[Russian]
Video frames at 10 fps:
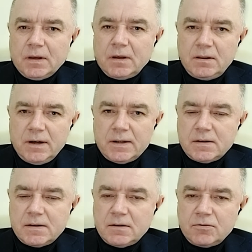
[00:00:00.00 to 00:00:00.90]

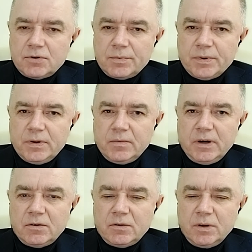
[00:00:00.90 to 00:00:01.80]
китайцы это тоже
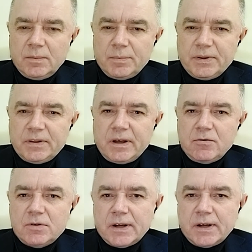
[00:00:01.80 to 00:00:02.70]
понимают, они
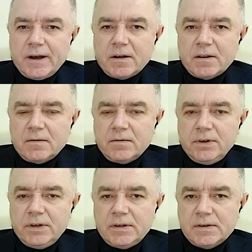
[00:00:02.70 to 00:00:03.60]
пытаются как-то
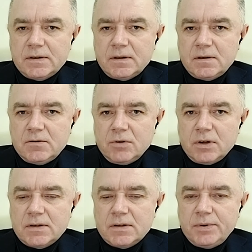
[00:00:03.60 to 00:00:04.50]
выйти из этой ситуации,